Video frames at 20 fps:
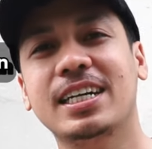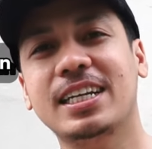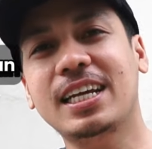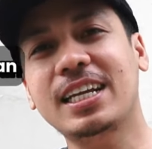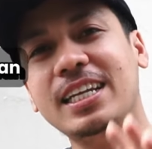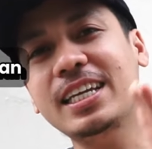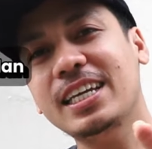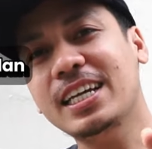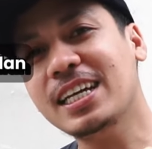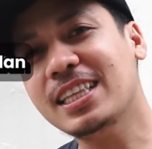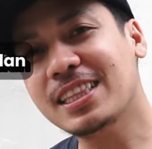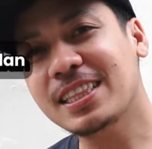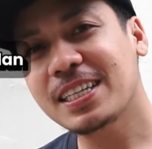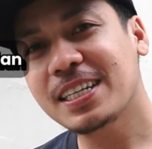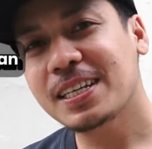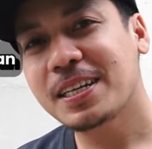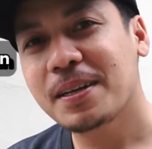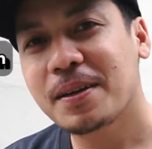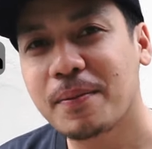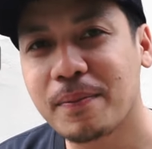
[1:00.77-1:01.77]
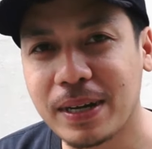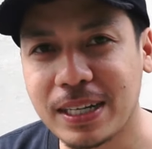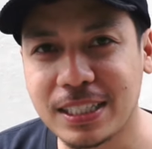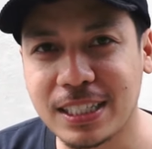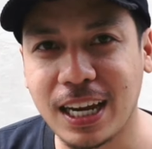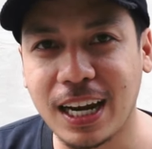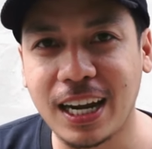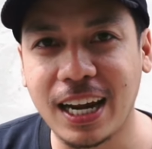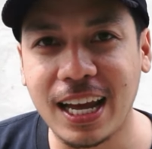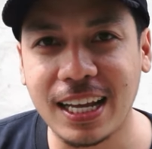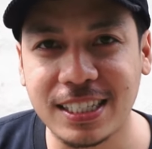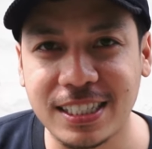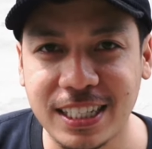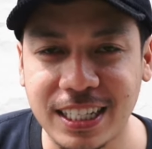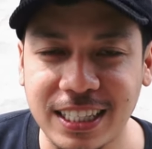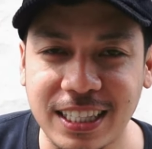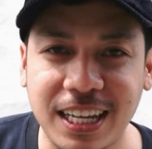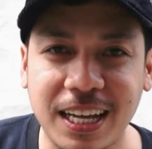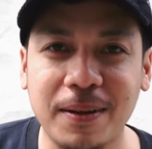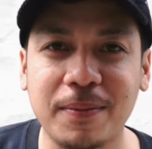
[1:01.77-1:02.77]
Dan ingat,
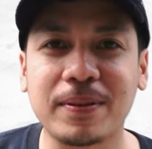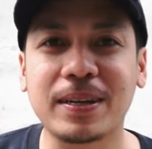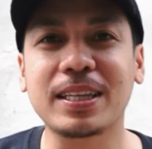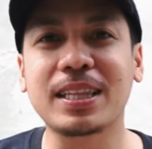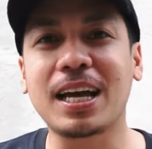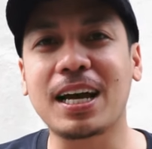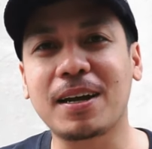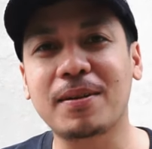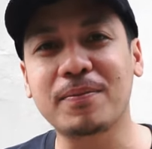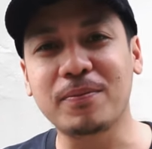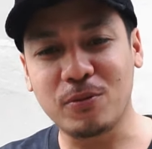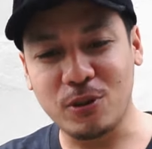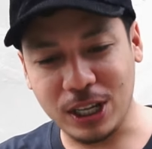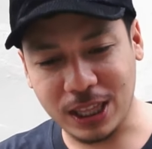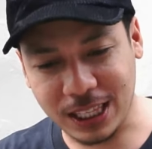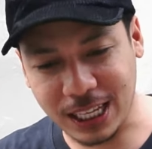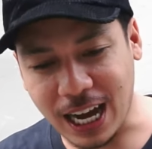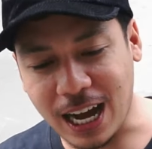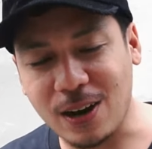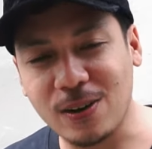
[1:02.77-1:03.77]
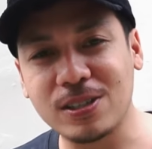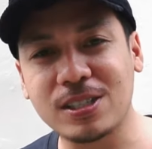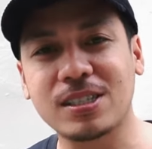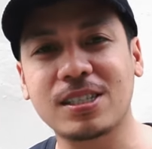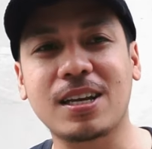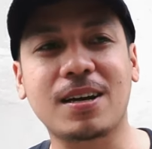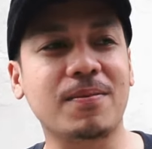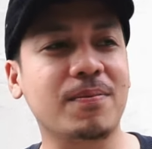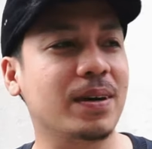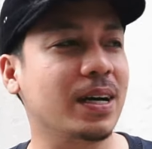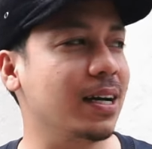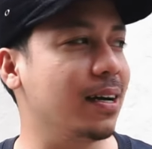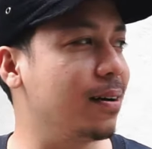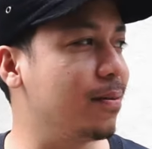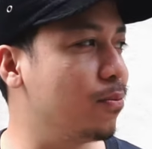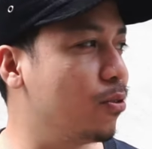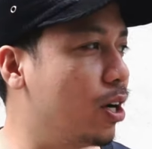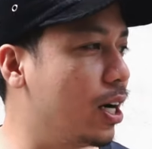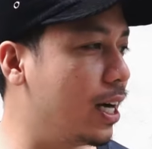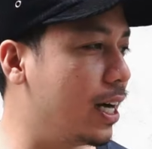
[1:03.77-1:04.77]
merchandise kita, kita akan buat kaos
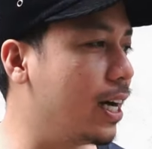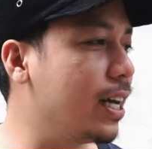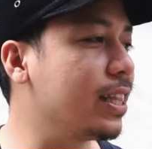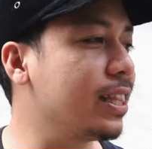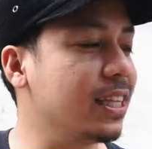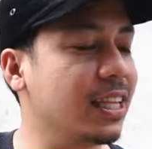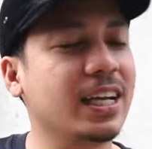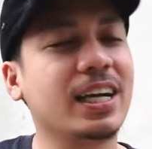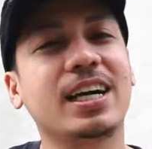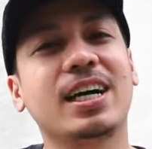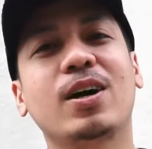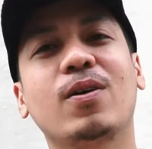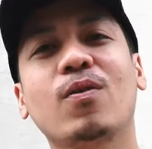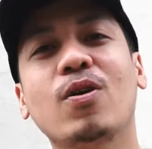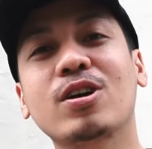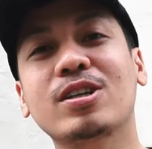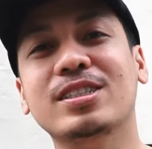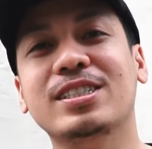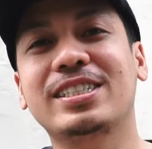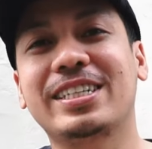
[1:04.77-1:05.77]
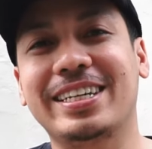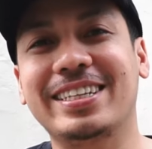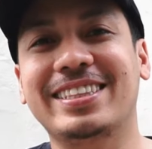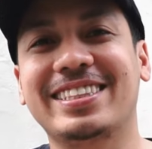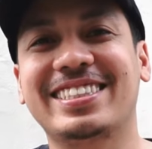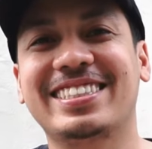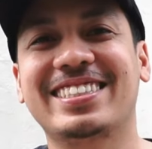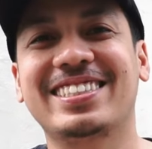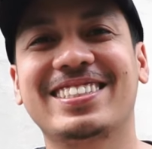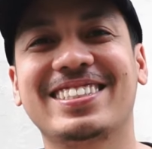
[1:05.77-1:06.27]
sama buat uh, worksheet.